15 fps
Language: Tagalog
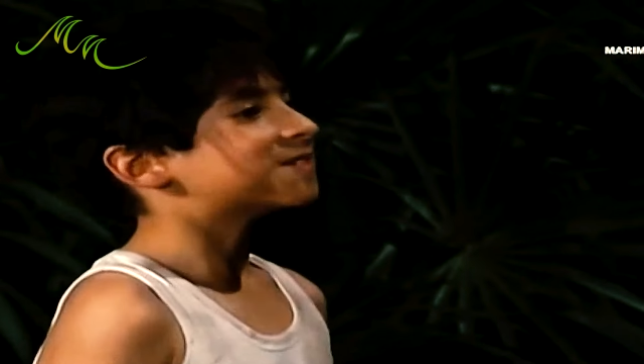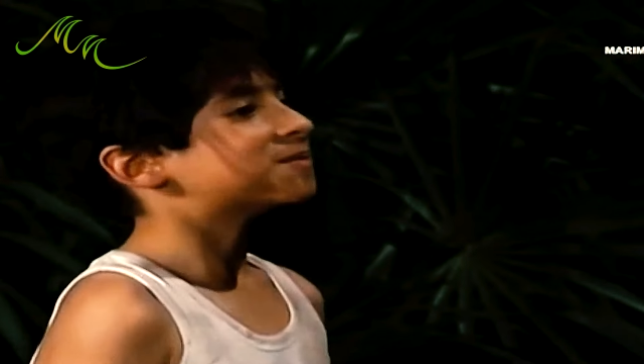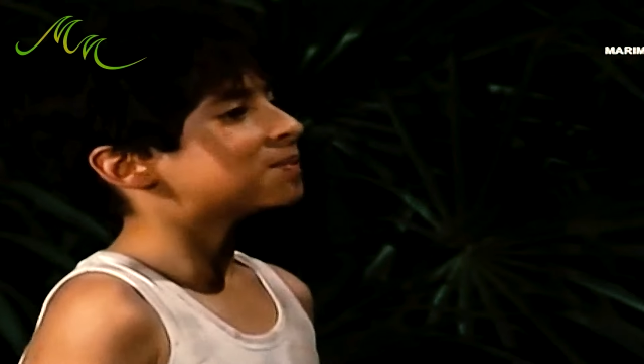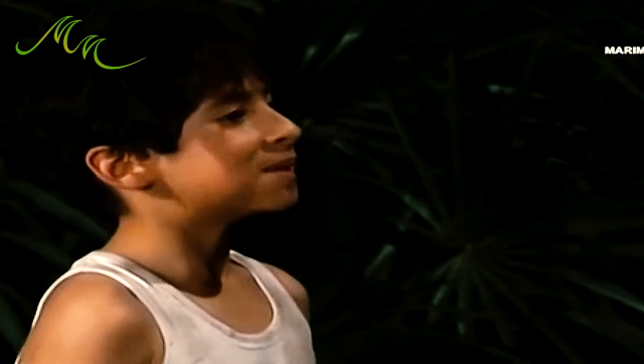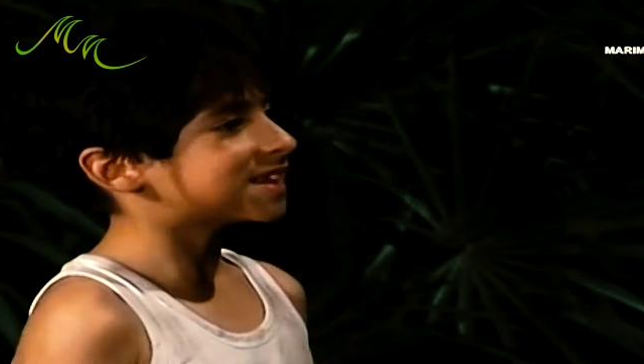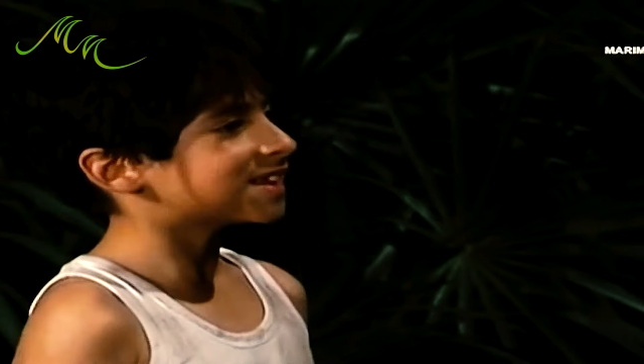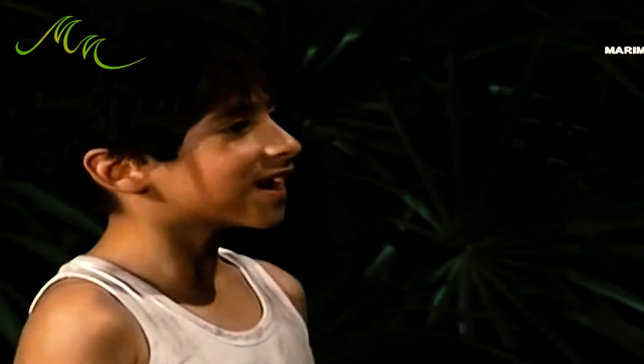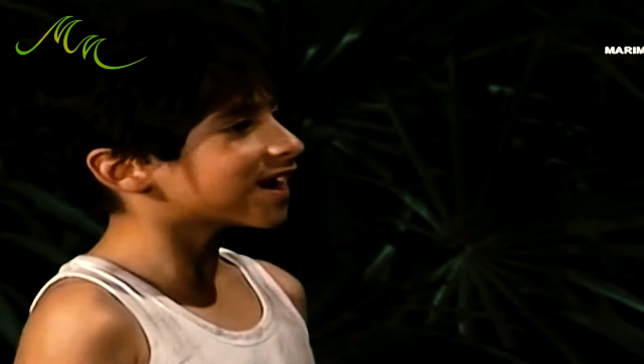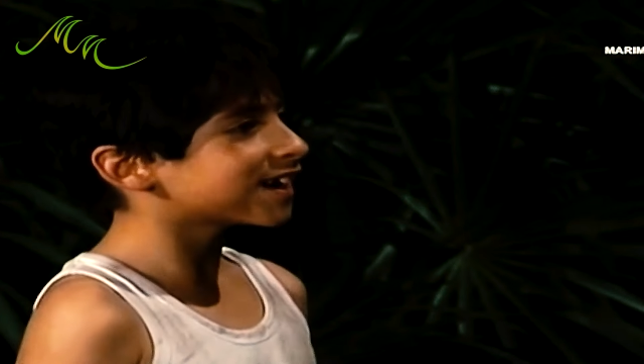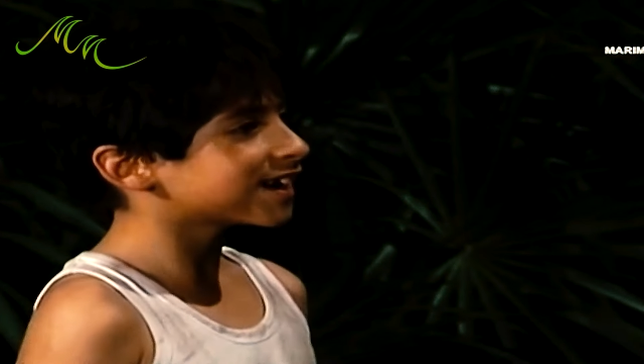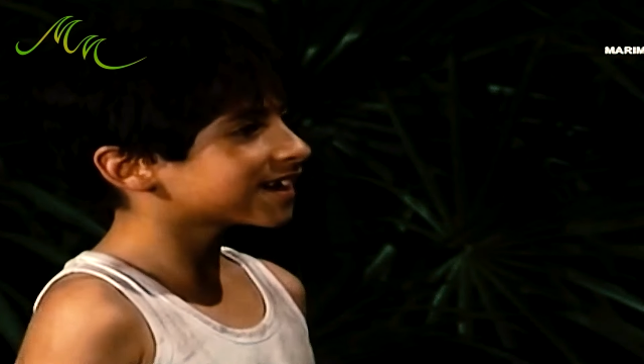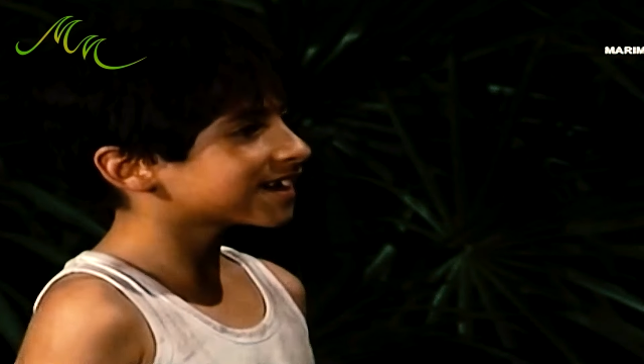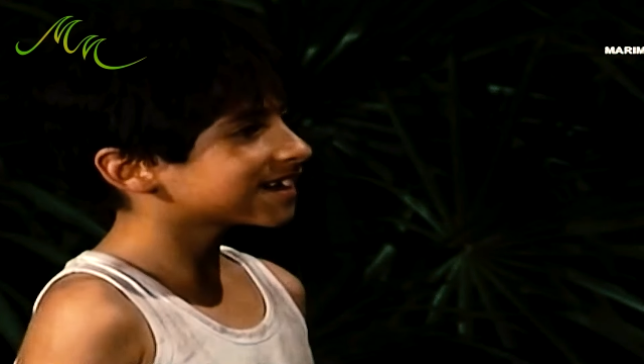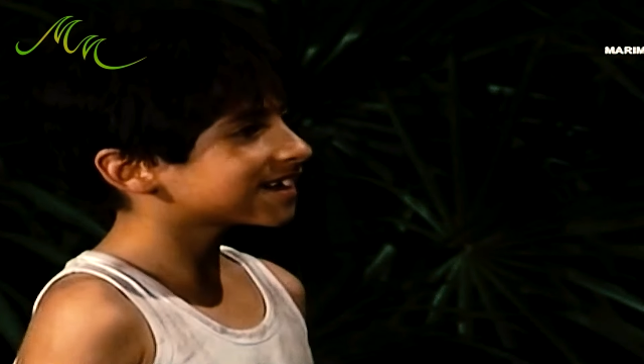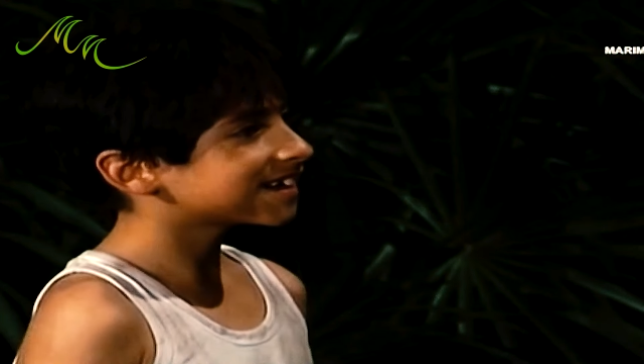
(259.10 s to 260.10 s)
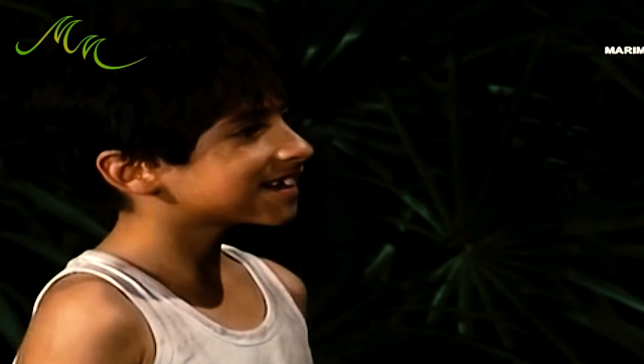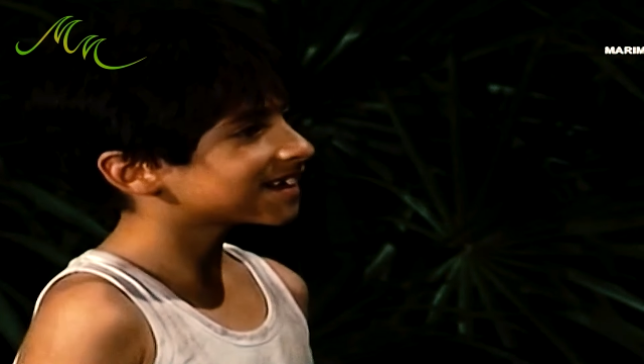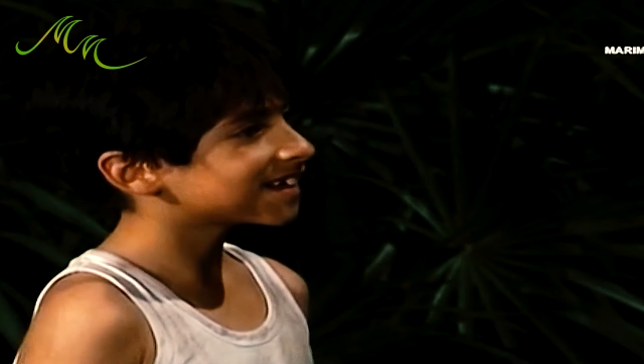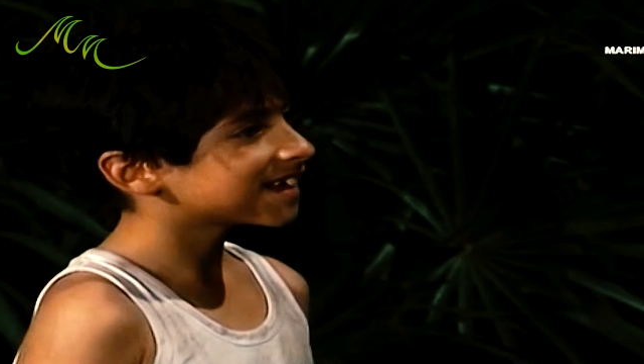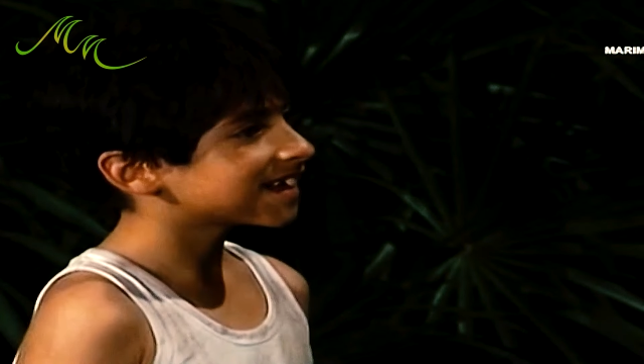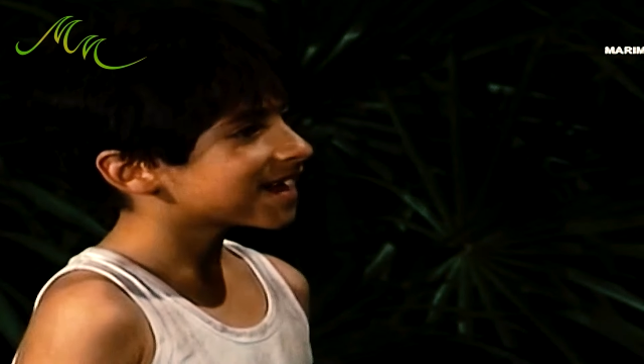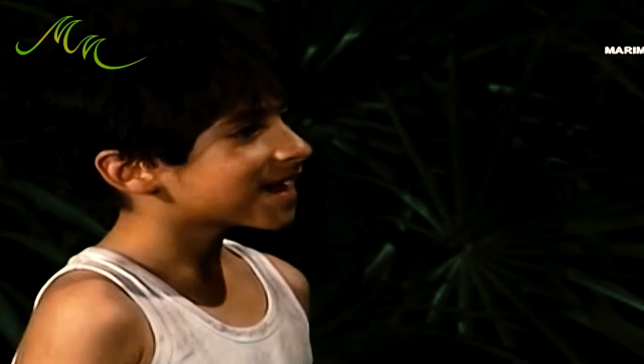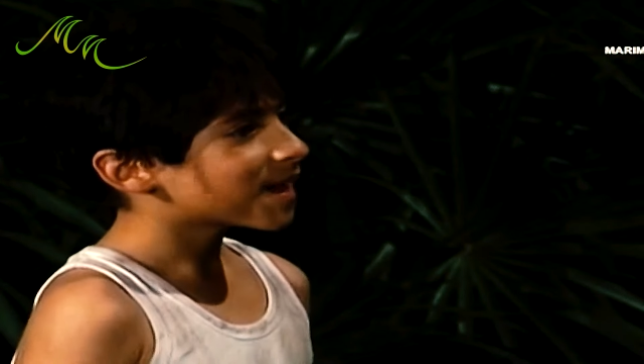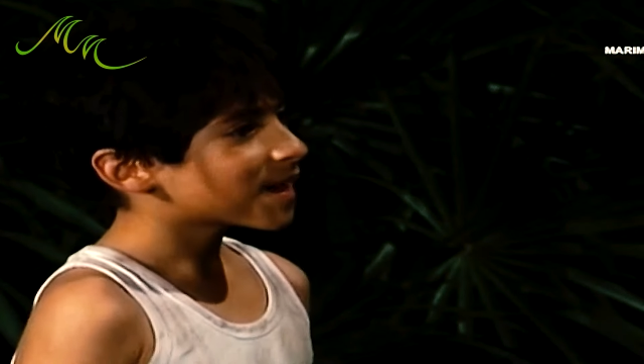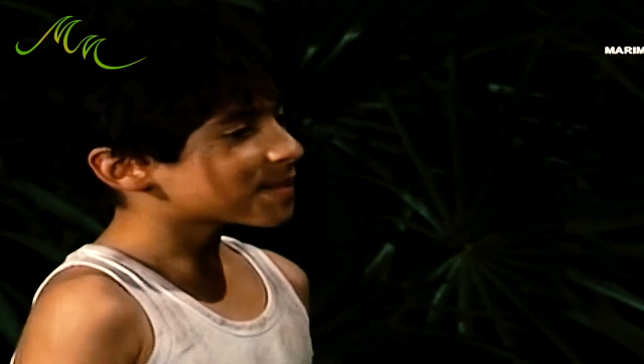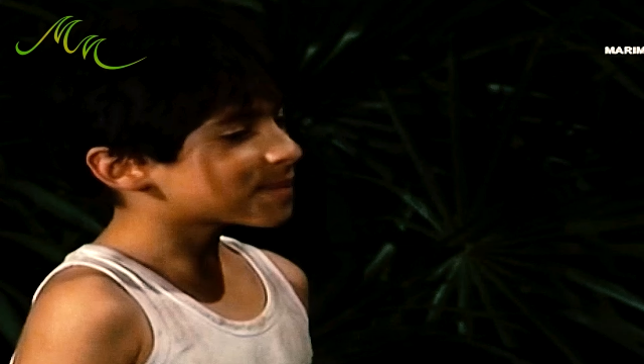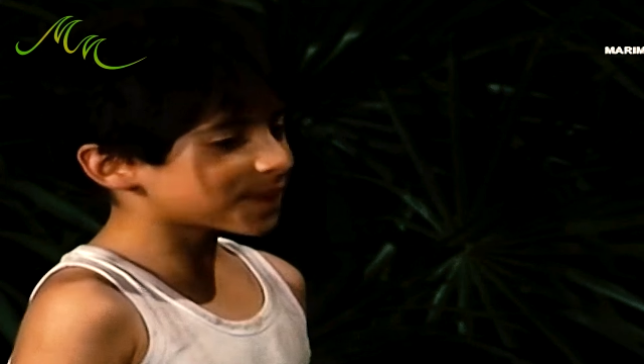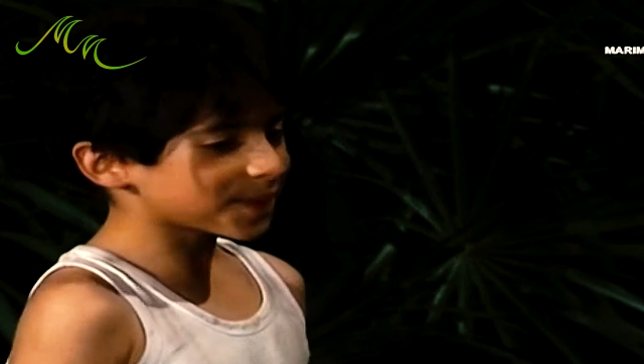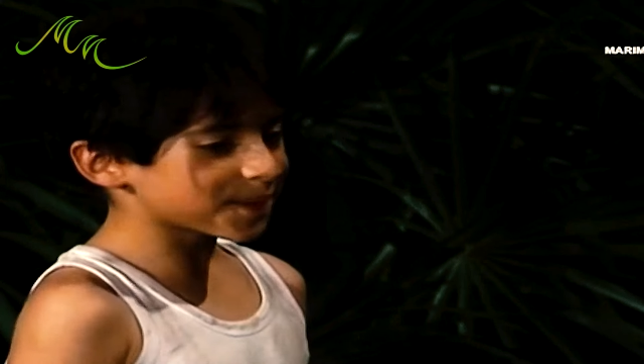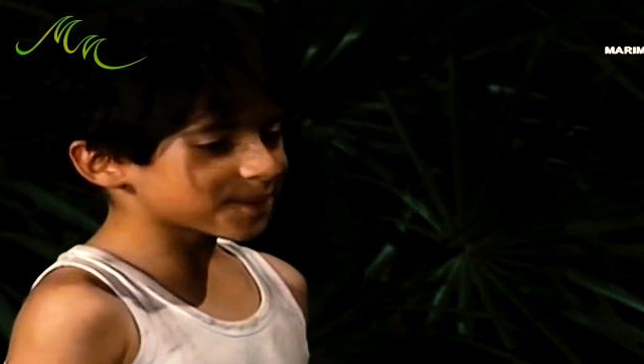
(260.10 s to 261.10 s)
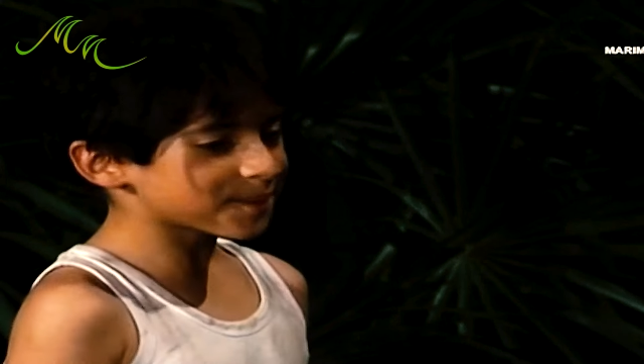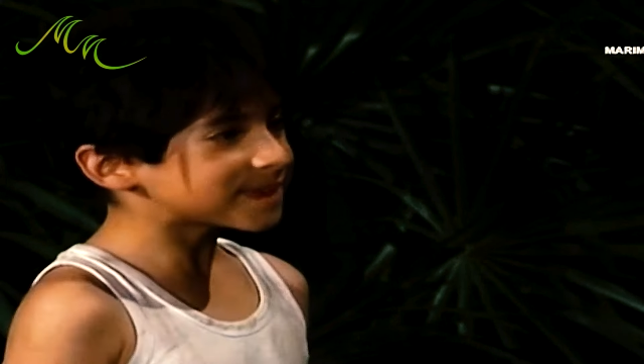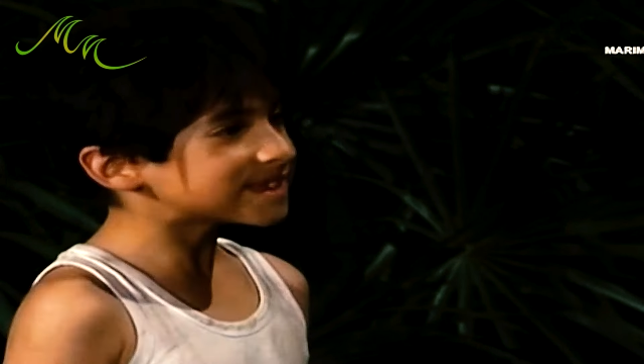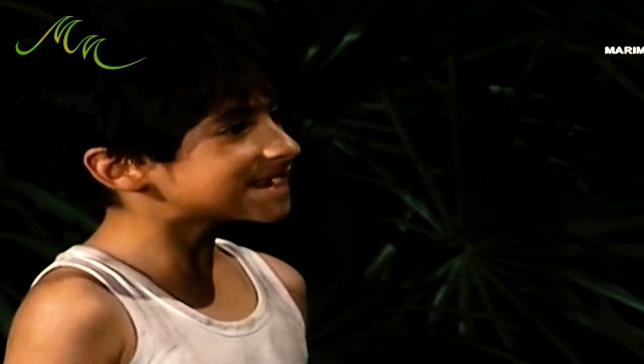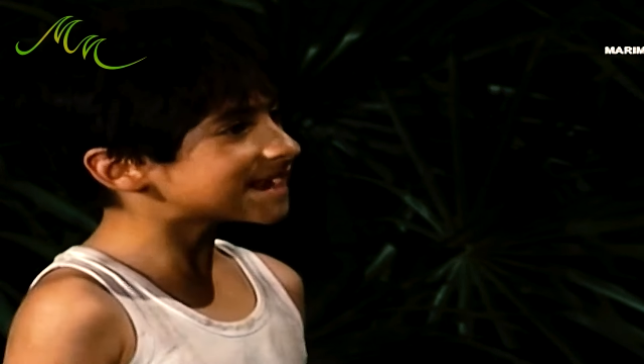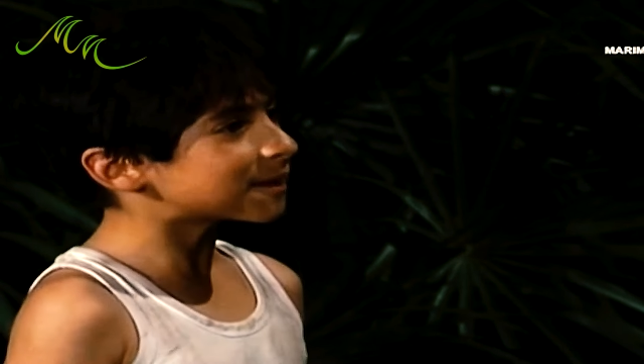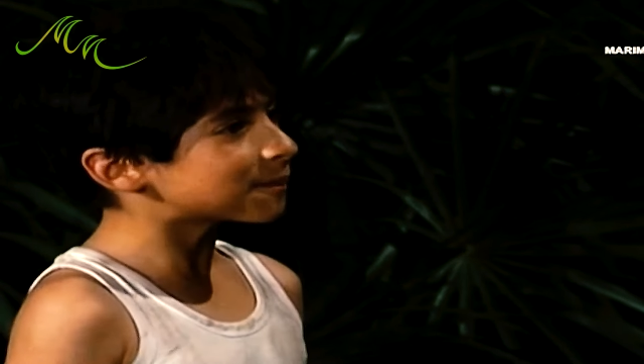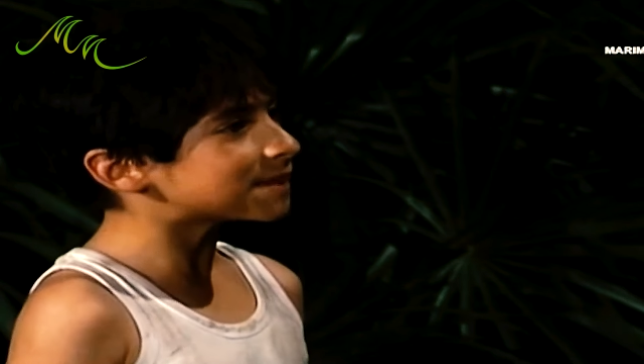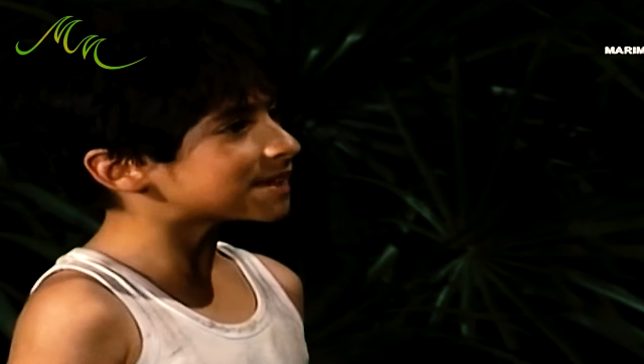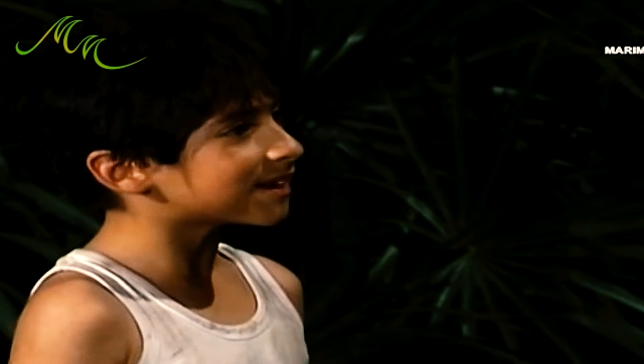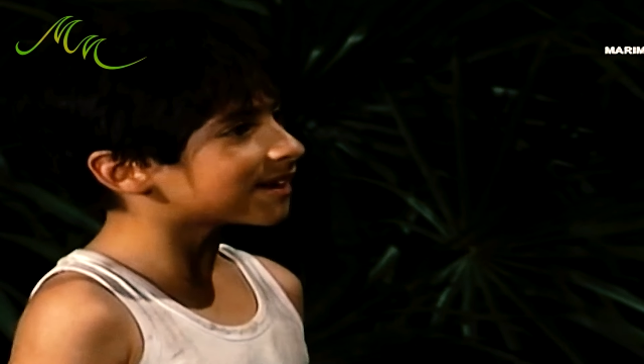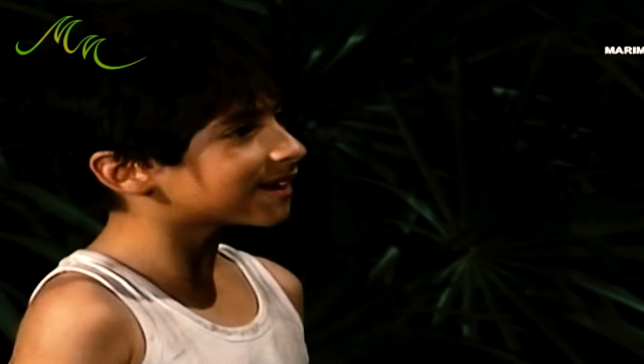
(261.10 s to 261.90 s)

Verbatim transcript: Esperidion. Pero pwede rin